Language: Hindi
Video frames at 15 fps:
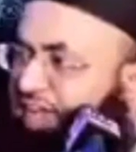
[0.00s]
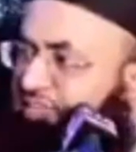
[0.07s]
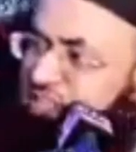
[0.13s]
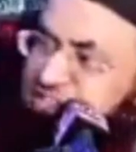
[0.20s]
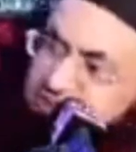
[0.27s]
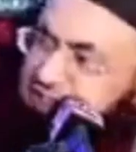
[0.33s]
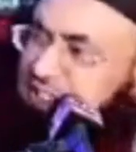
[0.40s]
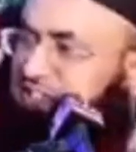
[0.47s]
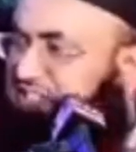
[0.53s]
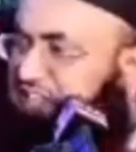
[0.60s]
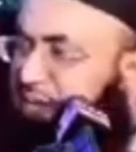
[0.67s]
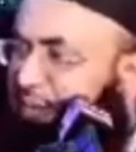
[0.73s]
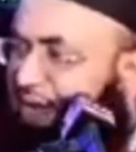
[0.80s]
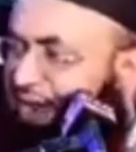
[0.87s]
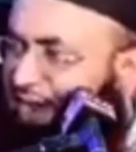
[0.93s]
है ततहीर
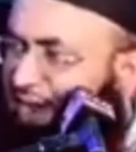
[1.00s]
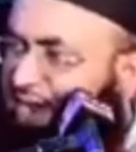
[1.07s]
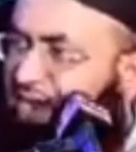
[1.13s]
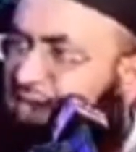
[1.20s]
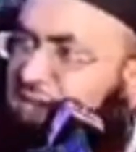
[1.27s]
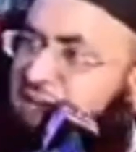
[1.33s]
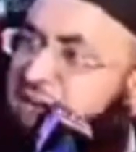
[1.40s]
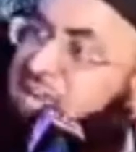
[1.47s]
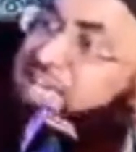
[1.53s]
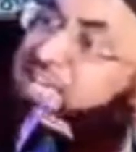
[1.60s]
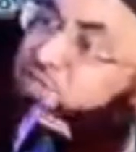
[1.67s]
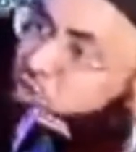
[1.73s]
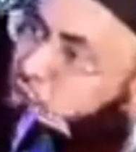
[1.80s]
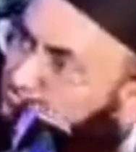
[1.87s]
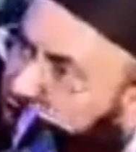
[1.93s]
का माना
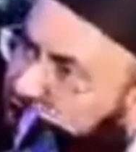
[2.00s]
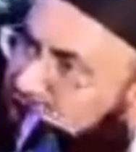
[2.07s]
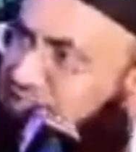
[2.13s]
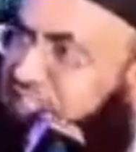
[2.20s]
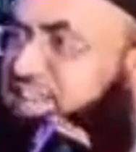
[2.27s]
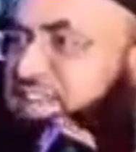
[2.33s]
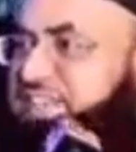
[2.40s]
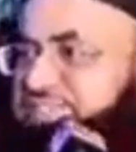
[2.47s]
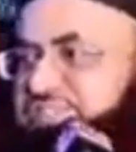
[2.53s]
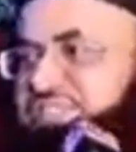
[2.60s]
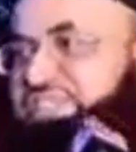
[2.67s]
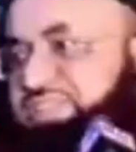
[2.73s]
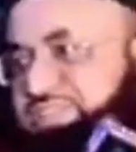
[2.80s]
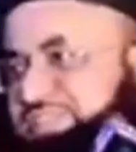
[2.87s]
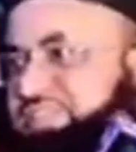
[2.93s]
अहले सुन्नत के
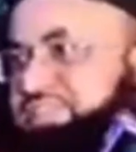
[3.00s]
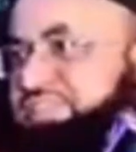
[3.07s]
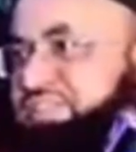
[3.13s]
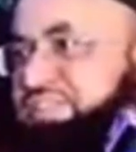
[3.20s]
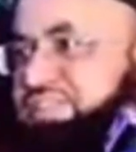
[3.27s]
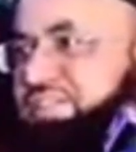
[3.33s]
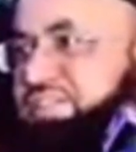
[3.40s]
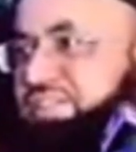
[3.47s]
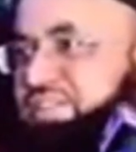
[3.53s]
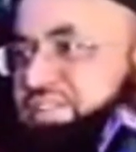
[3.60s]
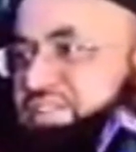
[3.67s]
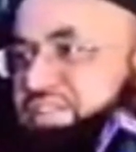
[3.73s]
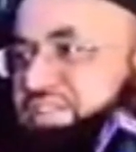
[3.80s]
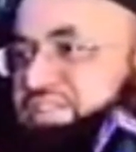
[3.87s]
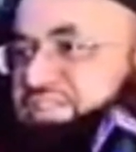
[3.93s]
नजदीक
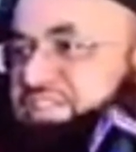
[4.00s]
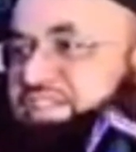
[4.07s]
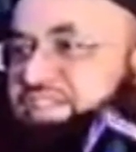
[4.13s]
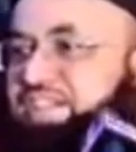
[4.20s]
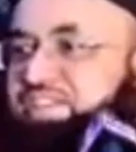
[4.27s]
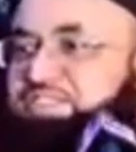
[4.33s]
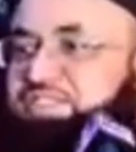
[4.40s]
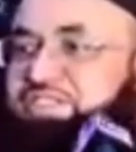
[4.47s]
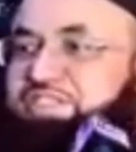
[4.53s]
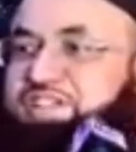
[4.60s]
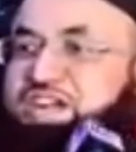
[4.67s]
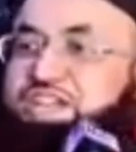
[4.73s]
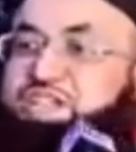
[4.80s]
कि गलती का